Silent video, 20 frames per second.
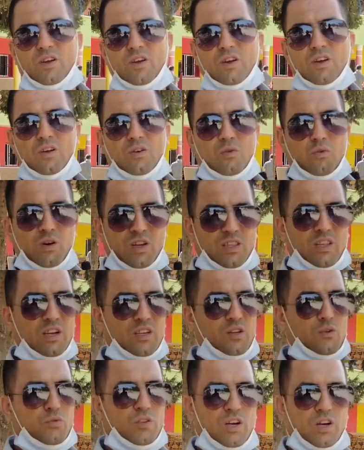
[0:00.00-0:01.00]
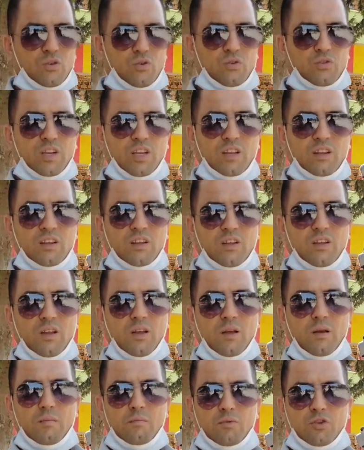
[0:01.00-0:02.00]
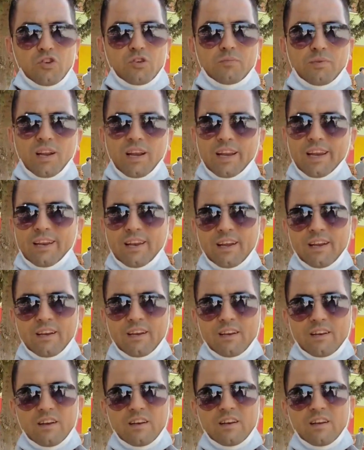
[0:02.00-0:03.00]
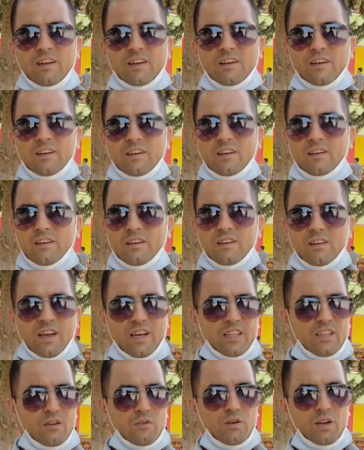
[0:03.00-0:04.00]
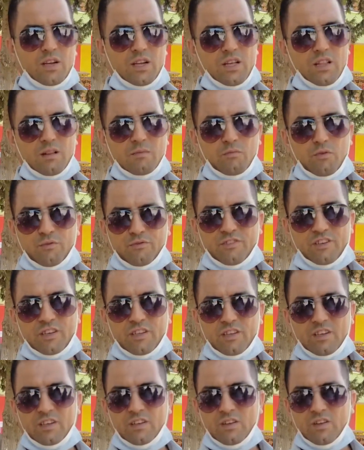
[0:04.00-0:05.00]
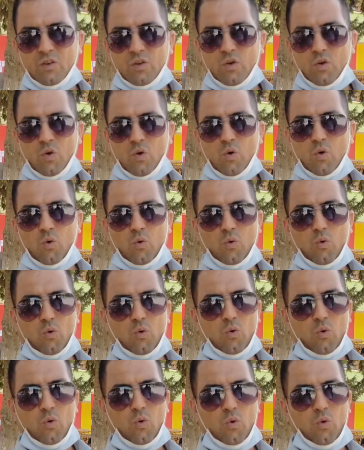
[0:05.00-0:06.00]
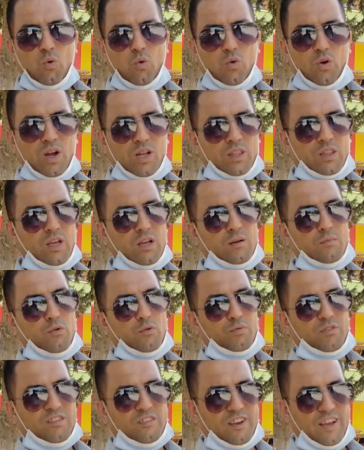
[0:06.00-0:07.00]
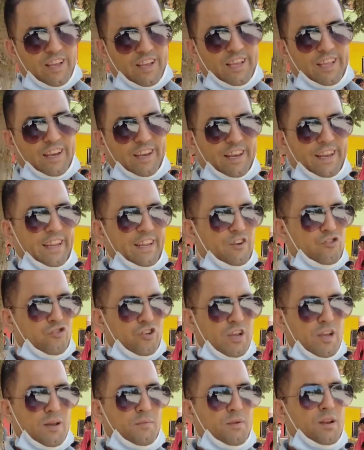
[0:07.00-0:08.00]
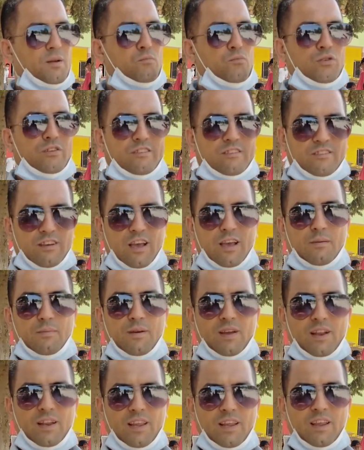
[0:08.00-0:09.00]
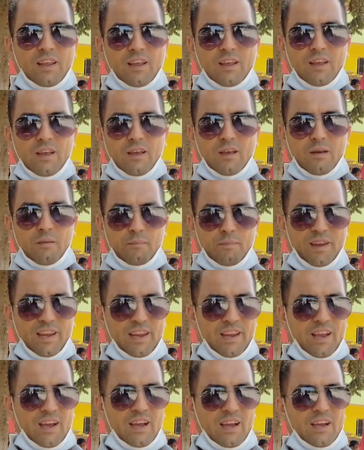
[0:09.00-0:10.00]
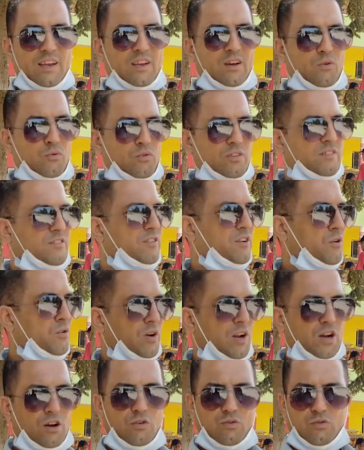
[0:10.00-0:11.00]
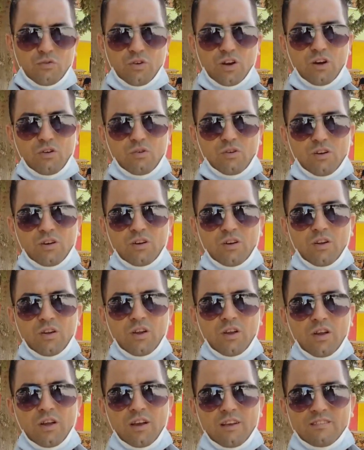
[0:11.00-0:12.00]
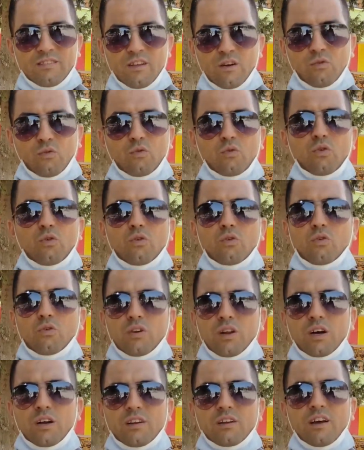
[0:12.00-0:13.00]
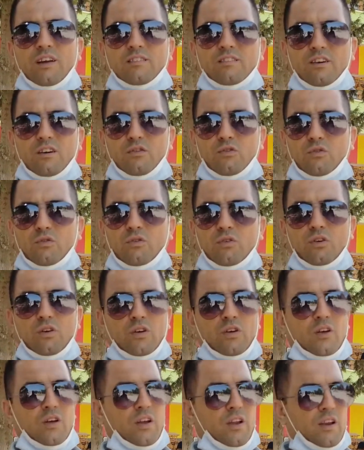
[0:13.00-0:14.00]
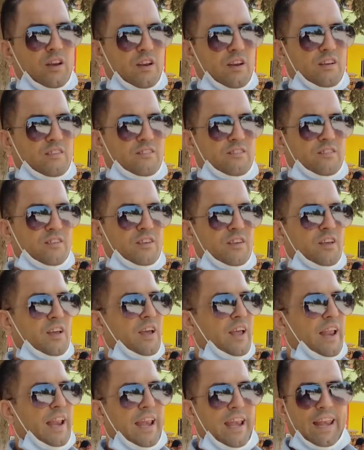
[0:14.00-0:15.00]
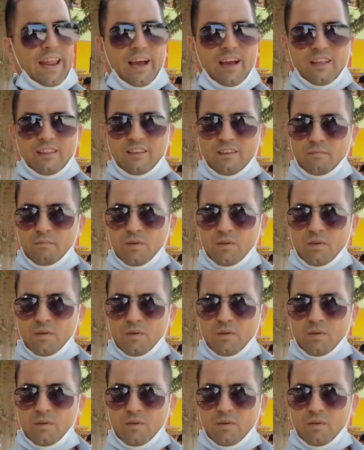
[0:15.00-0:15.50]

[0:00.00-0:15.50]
آه، وطني وضروري باش يمكن لنا اننا نقضيو على هاد المفسدين وكنطالبوا بالتغيير الايجابي المستقبلي بي انا وانت والاخر والاخر خصنا كلنا نختاروا الناس اللي غادي